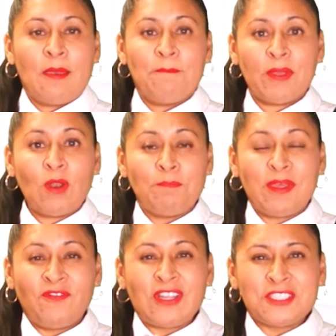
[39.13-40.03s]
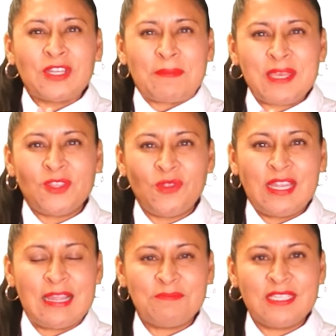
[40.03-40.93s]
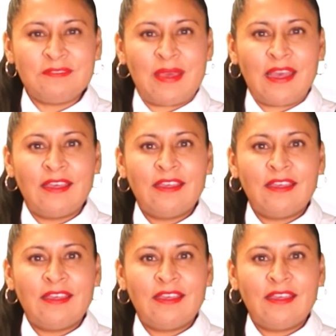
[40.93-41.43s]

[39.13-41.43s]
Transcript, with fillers: pero el perfeccionamiento de la misma